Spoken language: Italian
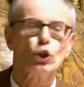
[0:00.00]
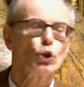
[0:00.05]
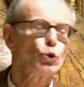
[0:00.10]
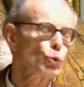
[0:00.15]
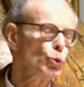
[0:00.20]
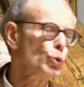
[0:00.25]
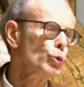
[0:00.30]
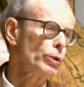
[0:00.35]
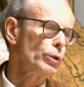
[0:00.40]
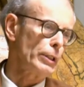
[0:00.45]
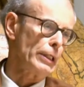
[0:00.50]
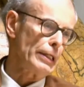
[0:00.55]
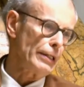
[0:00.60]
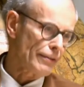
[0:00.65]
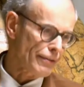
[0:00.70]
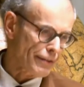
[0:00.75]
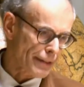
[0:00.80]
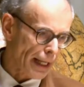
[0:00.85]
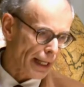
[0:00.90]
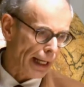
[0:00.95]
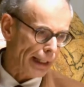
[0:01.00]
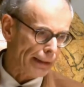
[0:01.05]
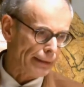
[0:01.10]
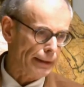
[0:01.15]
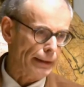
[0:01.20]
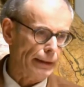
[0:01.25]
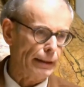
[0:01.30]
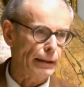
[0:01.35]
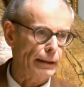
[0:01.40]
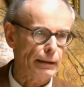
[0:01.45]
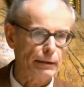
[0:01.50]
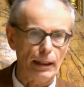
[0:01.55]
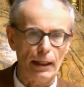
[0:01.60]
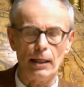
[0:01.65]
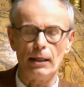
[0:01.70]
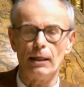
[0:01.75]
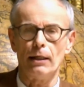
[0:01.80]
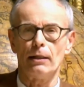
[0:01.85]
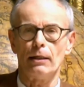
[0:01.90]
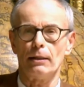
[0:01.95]
tutti gli stati
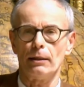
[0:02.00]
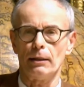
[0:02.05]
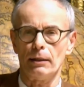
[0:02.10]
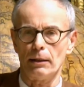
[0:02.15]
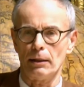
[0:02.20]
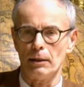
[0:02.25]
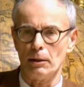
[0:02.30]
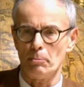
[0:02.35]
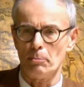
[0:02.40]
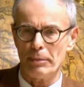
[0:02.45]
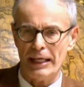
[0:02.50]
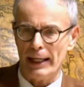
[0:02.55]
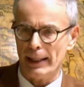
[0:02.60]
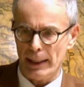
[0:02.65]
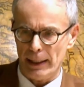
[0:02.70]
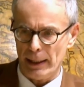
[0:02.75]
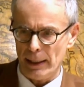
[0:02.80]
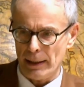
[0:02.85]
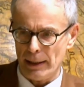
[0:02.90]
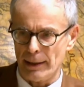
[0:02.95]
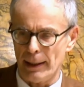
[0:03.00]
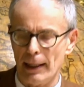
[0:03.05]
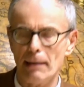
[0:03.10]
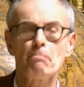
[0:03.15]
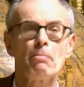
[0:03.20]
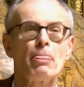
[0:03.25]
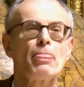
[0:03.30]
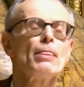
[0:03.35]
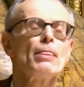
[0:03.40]
del pianeta